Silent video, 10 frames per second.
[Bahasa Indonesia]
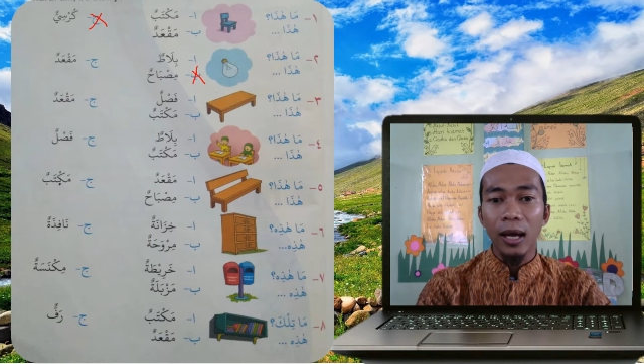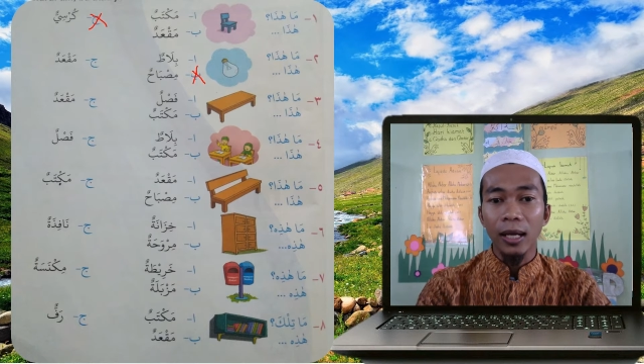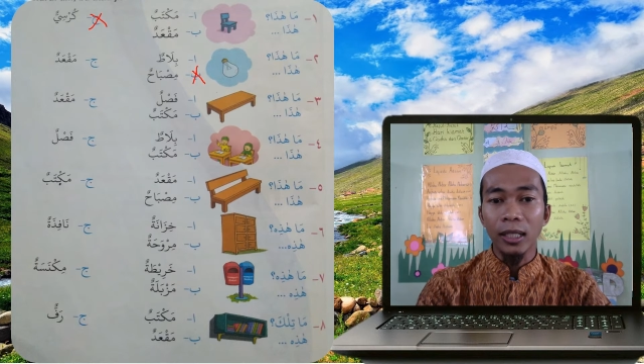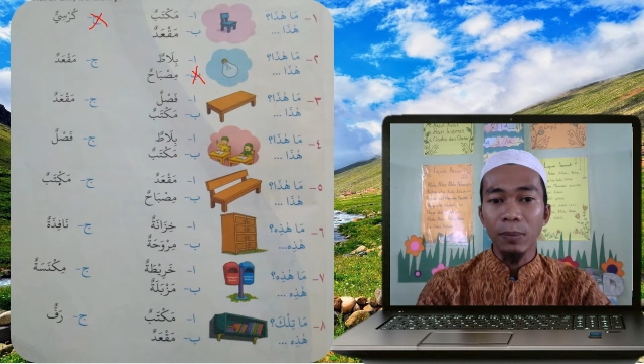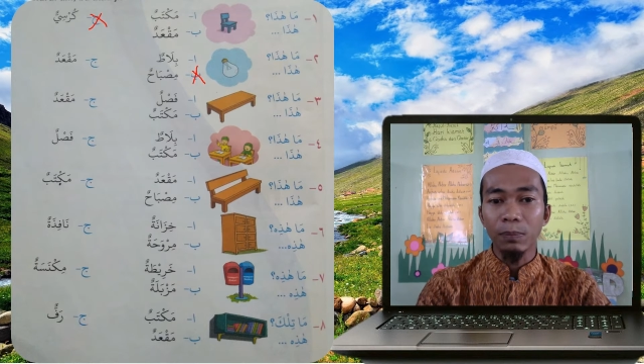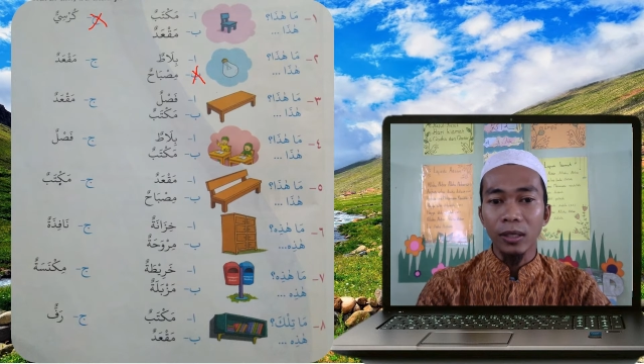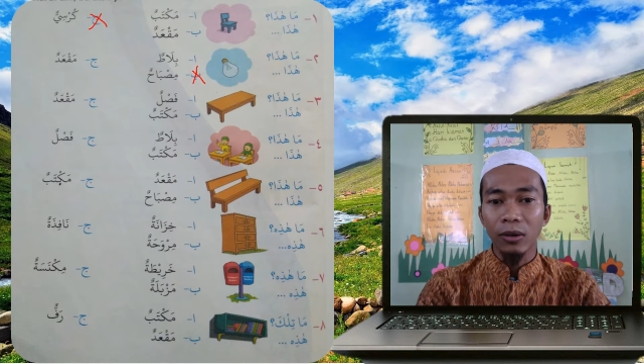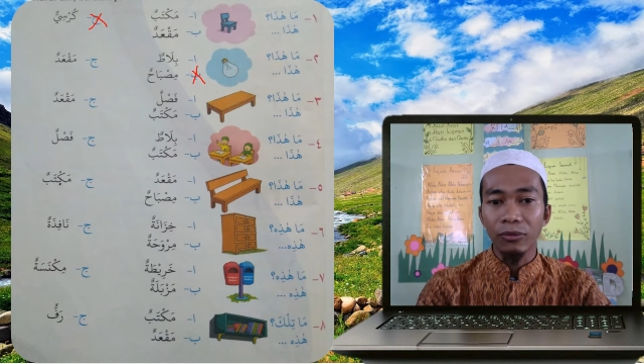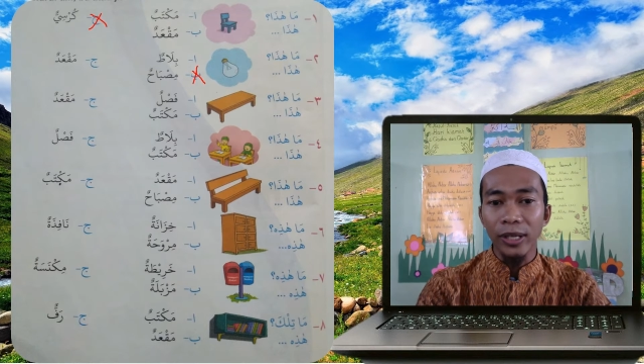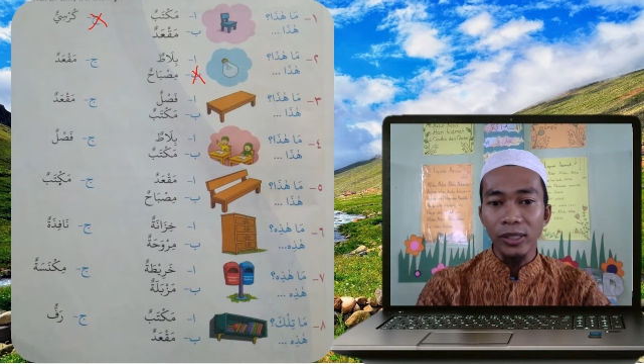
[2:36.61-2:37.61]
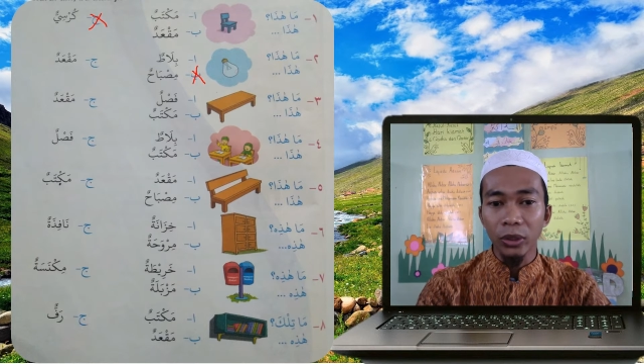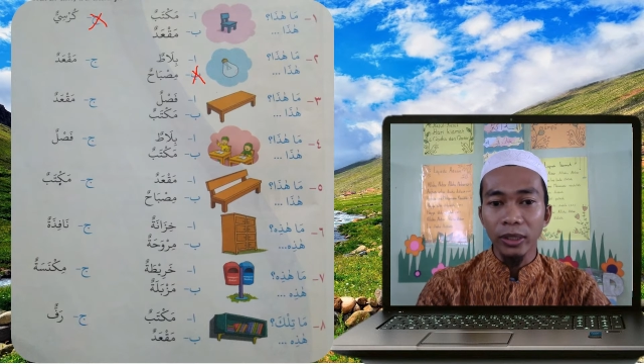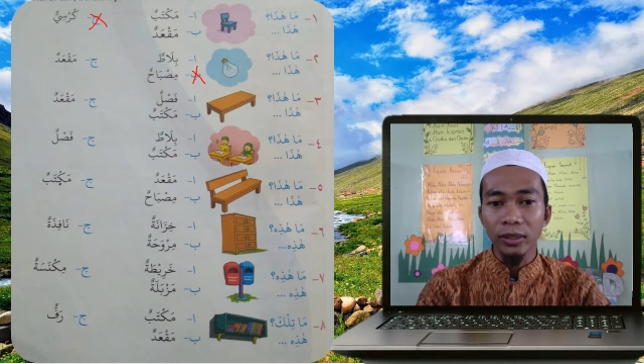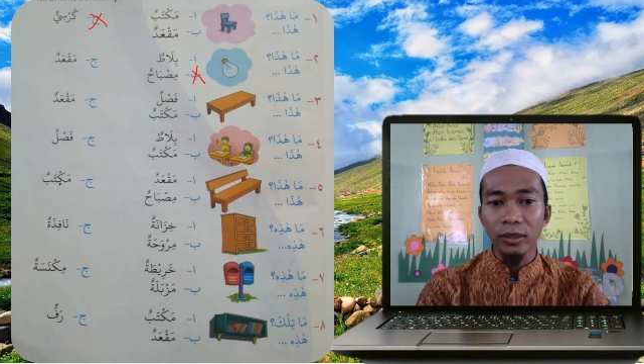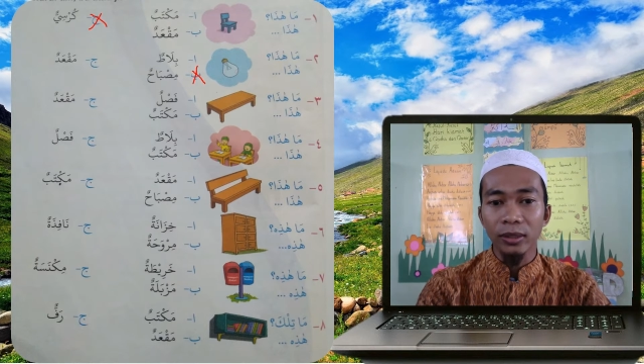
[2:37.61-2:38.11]
Alif,
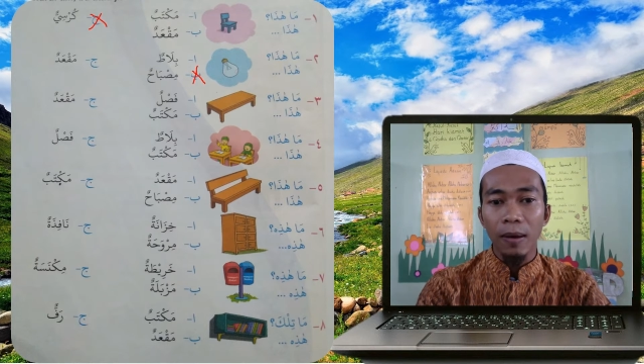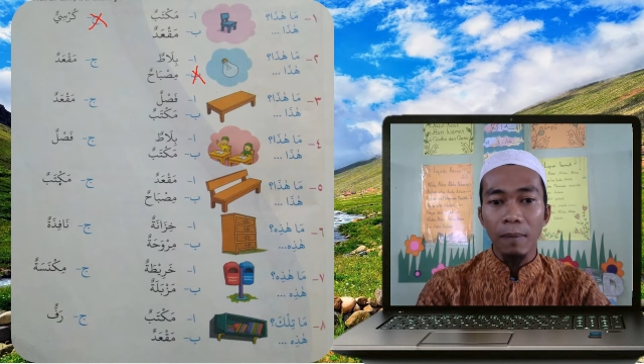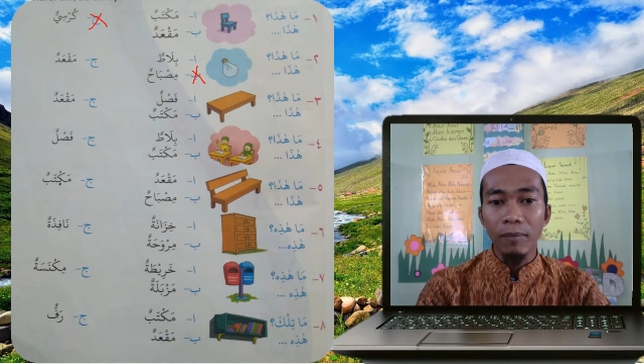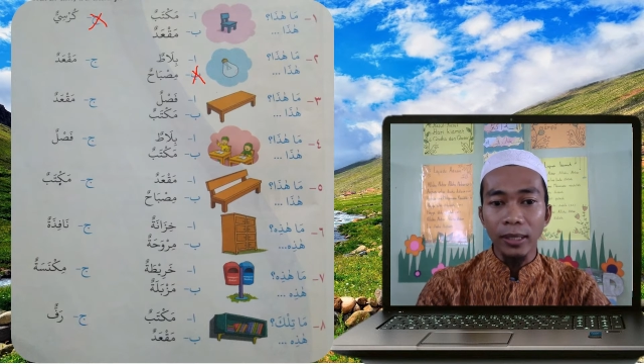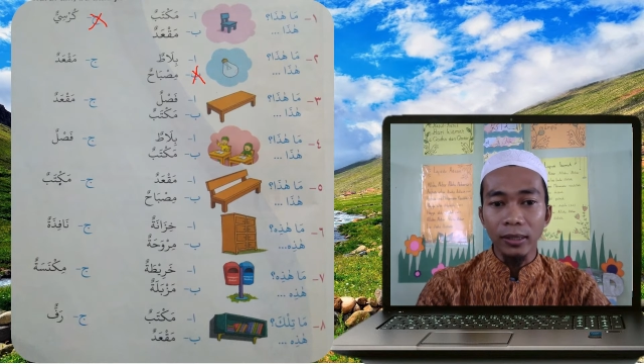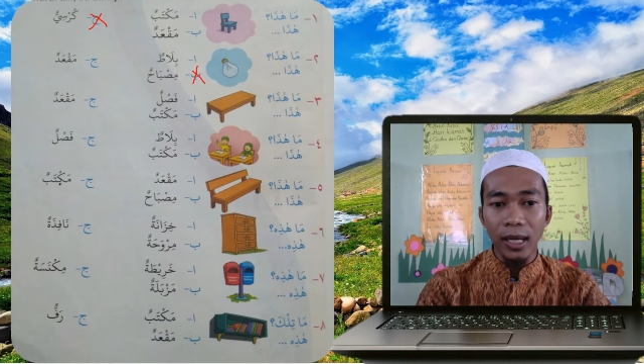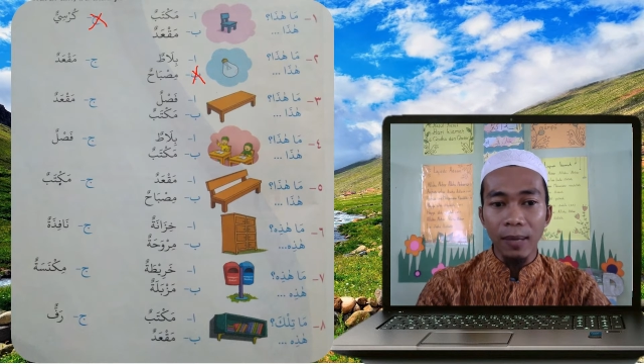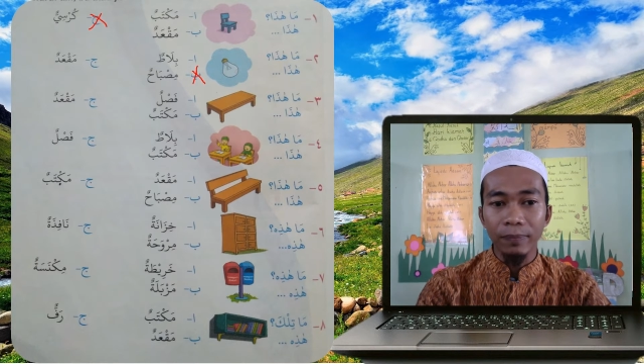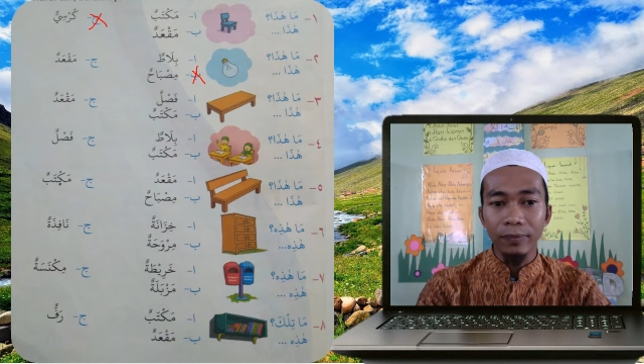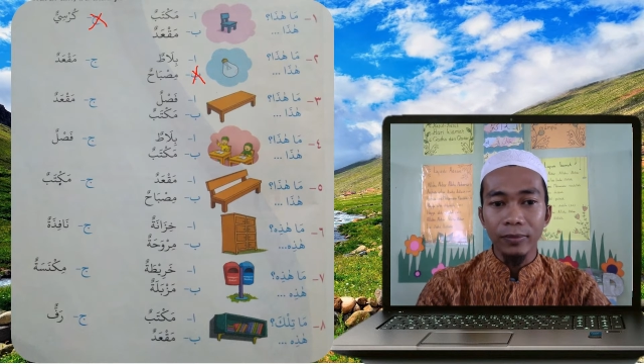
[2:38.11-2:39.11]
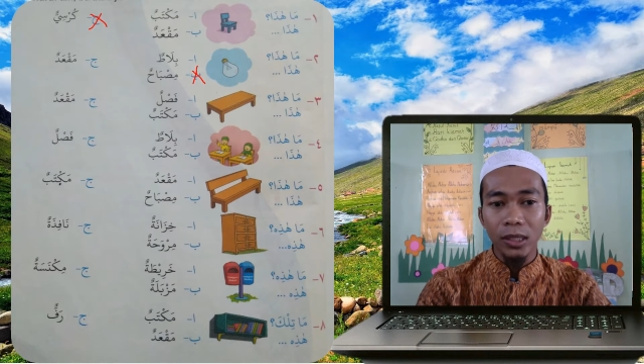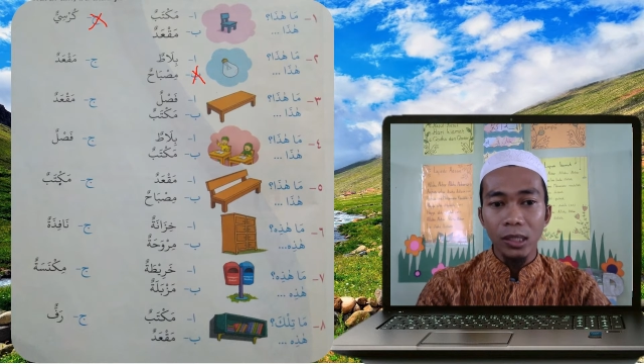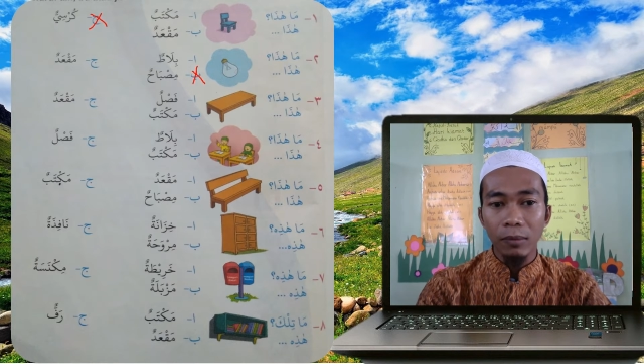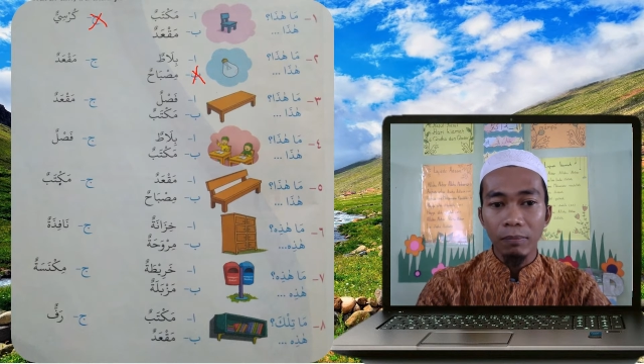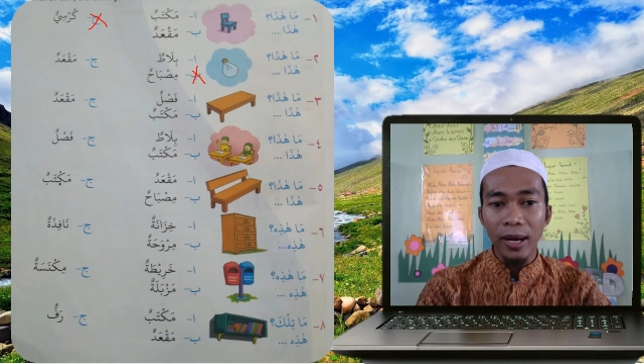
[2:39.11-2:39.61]
faslun, maktab,
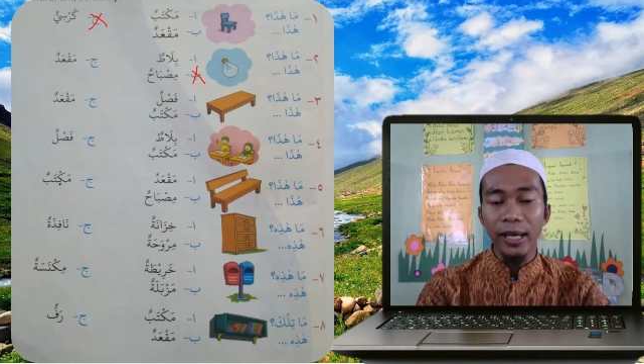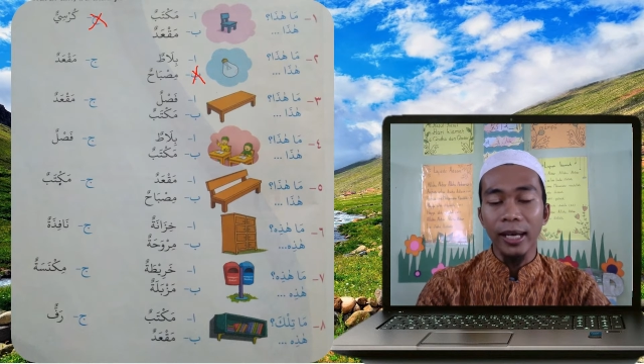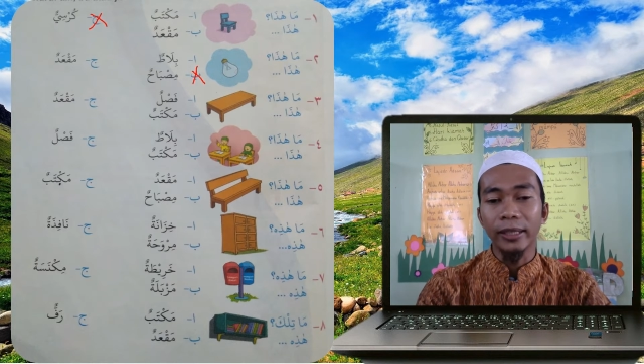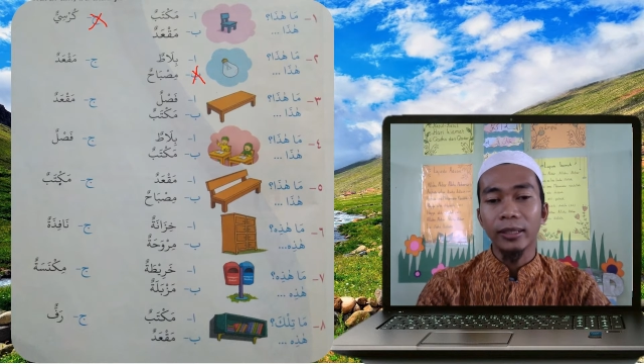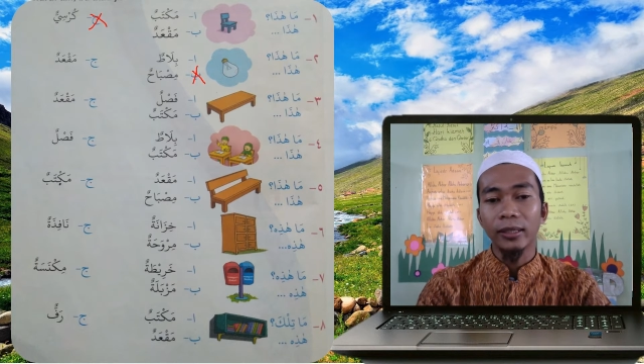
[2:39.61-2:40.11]
mak'ad.